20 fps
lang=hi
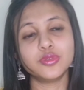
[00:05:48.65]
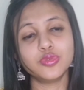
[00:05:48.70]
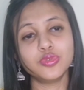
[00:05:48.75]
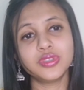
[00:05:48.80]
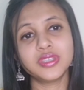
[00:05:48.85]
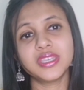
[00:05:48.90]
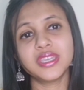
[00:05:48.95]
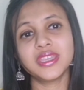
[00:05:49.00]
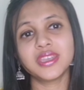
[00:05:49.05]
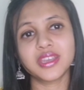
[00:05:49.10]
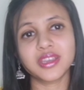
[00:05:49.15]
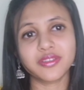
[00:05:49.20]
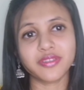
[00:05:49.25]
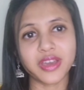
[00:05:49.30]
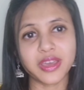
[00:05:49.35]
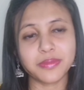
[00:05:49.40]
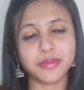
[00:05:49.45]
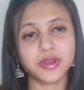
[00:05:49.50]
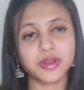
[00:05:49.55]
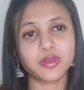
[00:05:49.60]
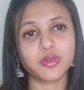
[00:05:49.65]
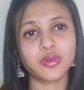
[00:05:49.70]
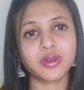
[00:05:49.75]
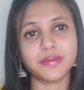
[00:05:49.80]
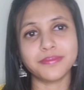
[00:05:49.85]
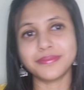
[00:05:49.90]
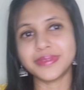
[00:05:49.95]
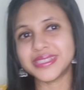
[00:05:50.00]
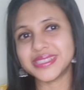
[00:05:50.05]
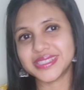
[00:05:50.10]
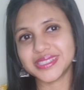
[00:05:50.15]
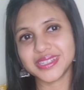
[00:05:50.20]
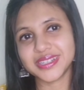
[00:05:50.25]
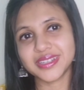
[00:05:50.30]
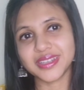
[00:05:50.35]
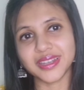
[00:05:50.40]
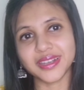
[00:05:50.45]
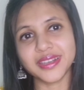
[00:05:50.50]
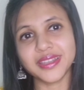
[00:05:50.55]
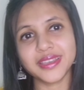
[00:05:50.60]
दूध की रिक्वायरमेंट को
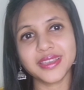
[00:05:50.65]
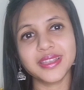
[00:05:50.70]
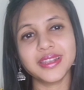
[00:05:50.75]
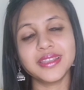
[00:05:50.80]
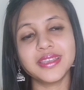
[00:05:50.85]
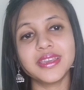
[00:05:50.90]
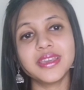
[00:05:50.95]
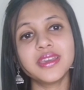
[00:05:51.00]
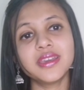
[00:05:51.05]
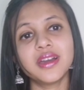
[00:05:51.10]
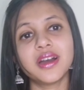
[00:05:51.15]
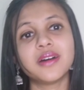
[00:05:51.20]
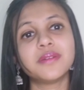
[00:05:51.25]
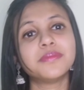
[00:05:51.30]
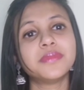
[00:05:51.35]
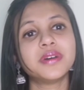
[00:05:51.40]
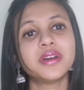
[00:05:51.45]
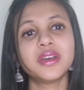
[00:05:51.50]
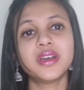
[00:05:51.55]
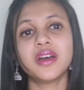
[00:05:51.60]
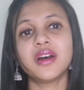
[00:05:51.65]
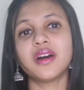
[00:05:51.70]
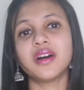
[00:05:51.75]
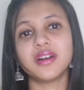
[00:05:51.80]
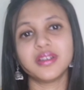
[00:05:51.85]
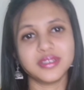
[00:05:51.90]
कंपेंसेट करने के लिए हम